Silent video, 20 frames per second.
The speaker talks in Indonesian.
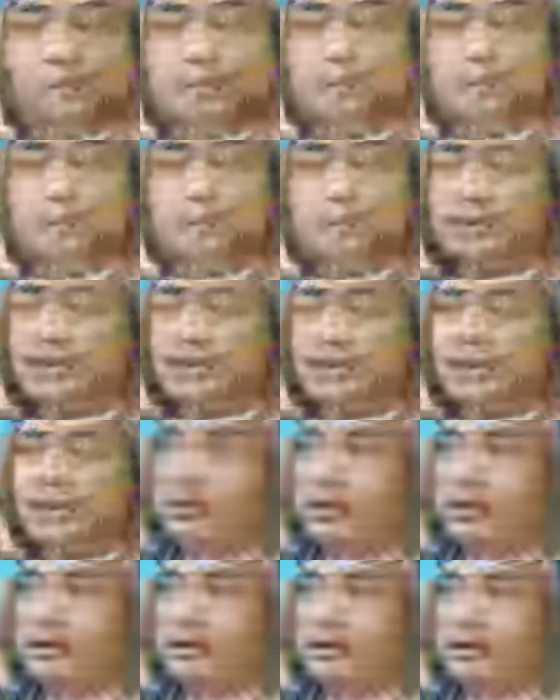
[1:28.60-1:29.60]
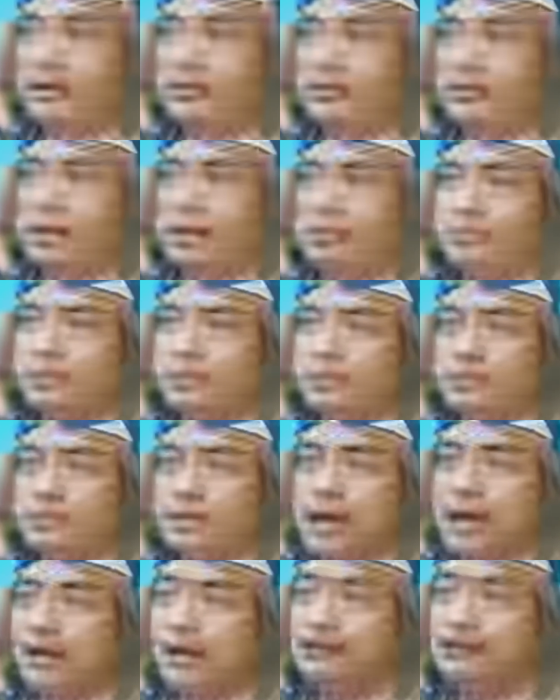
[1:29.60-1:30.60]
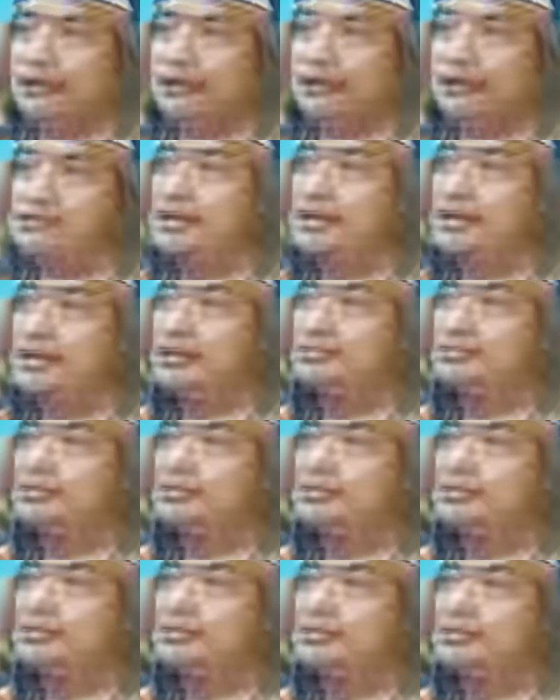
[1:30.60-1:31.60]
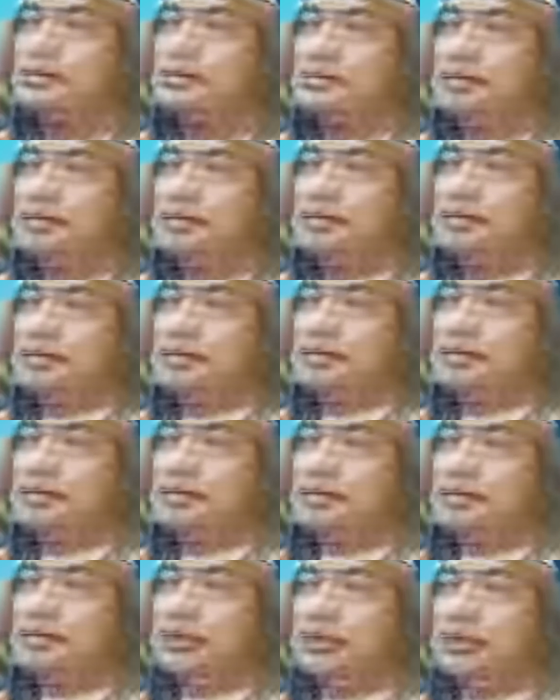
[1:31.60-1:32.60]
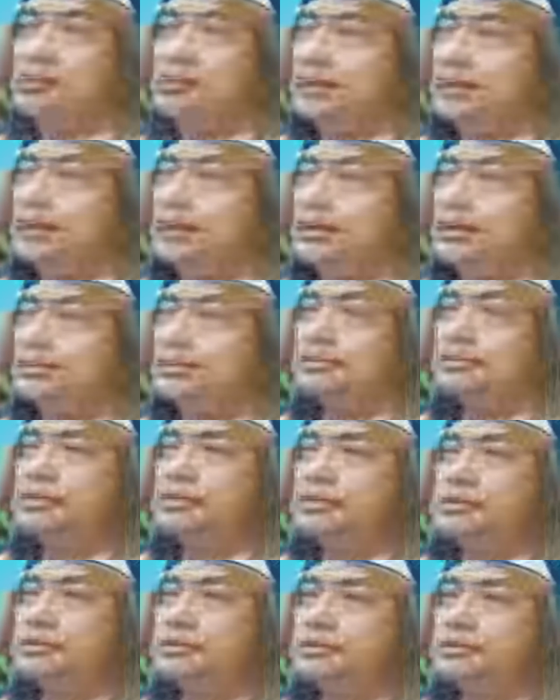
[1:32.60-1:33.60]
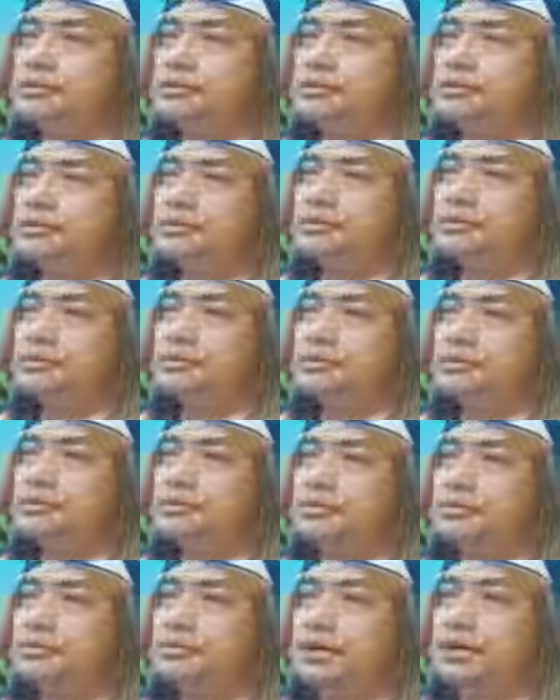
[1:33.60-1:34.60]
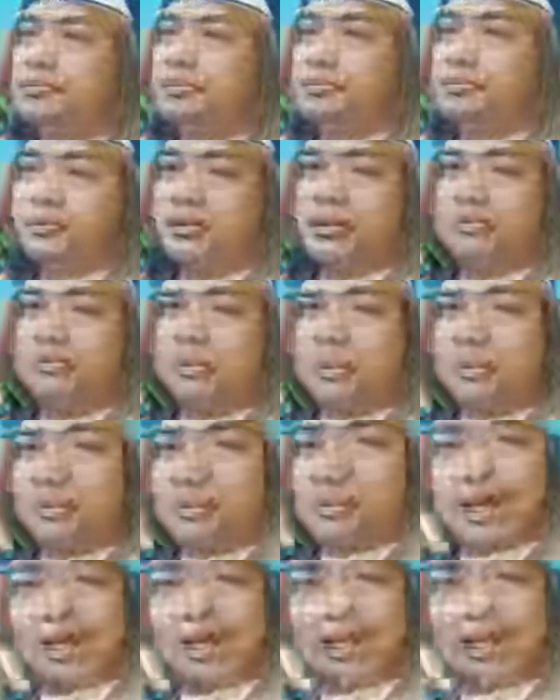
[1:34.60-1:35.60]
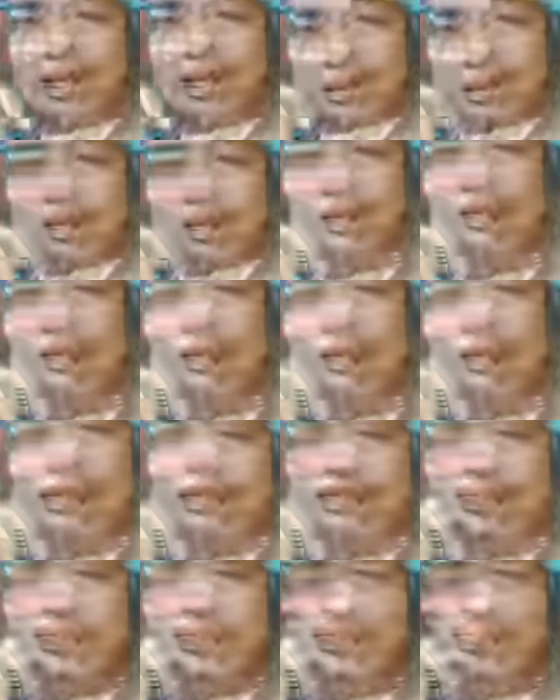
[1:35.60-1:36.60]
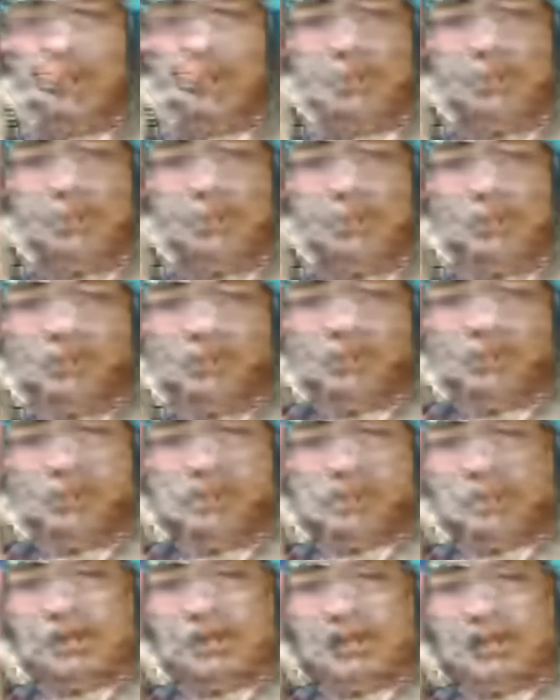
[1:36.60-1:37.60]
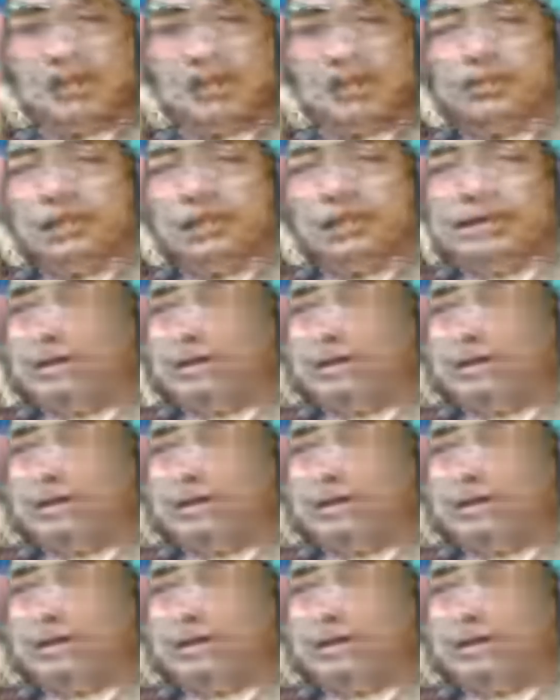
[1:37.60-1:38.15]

Polri dan TNI ini sudah menjadi alat yang sangat sebetulnya sudah bisa menjadi alat adidaya, alat yang